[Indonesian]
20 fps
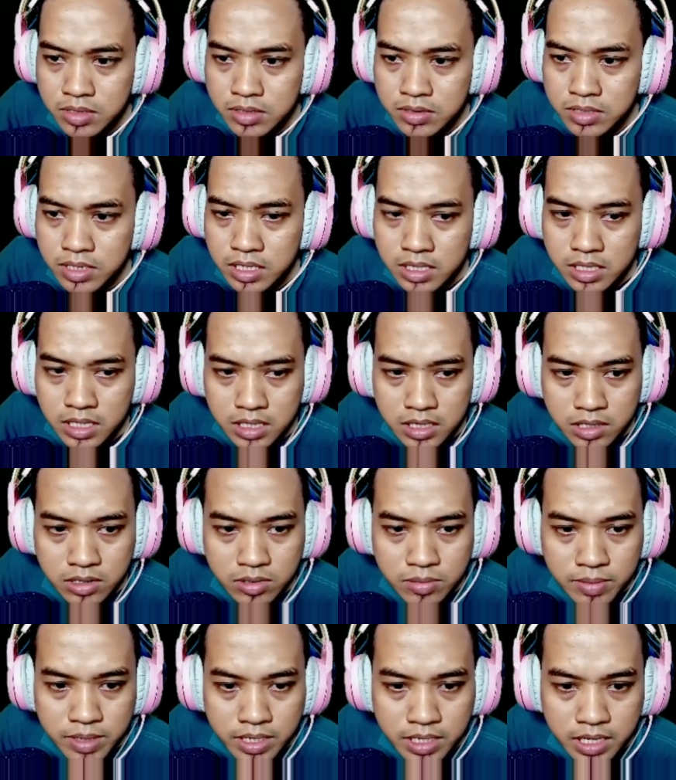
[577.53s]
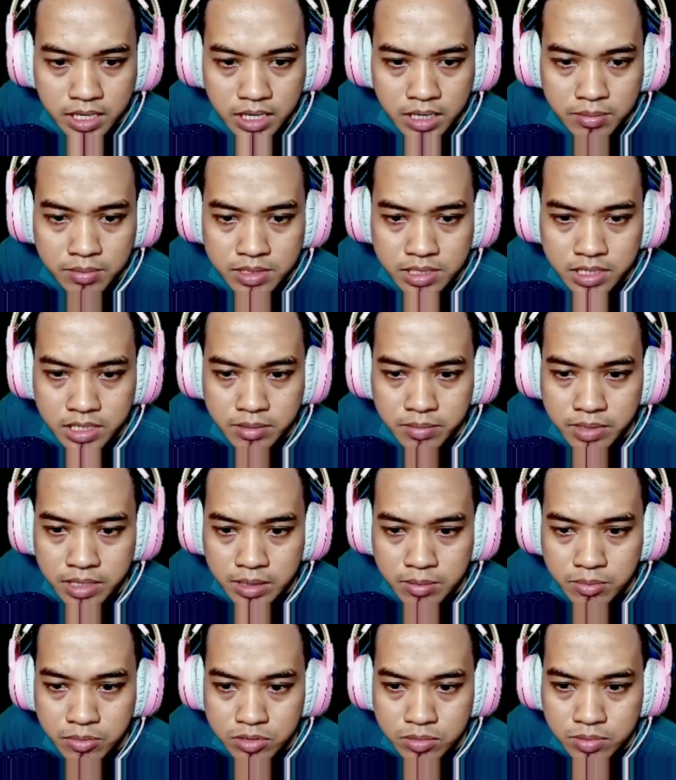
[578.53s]
saat nanti rumah ini akan menjadi
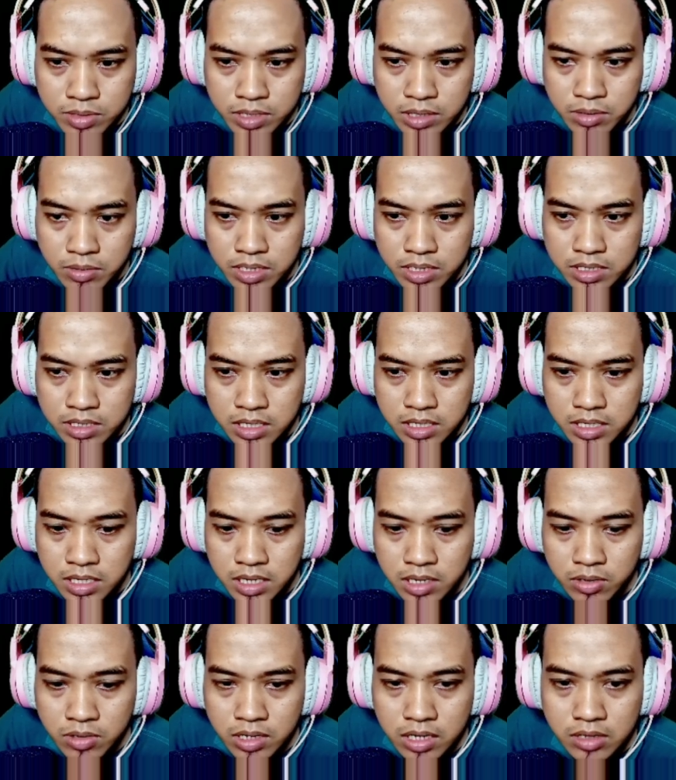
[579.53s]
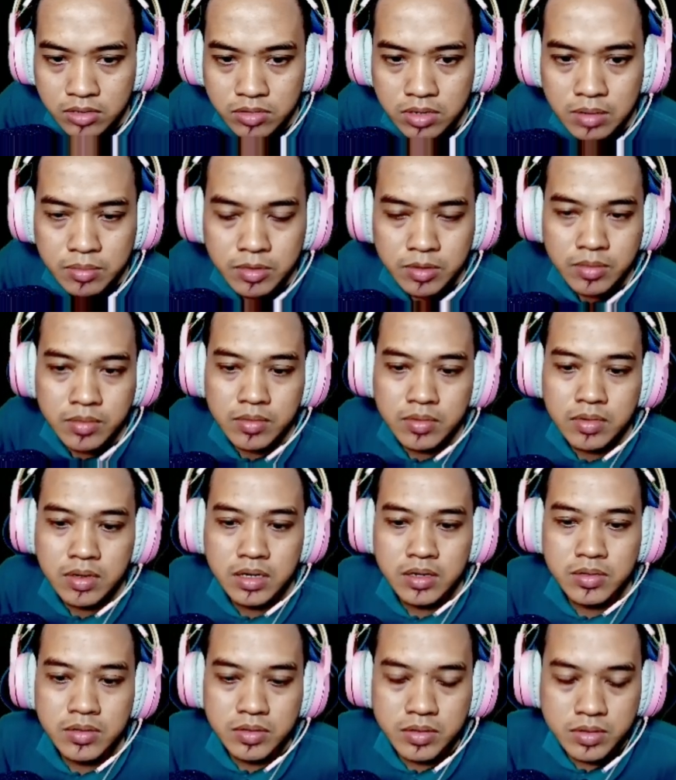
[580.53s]
milikmu sebagai warisan dari orang tuamu. Waduh,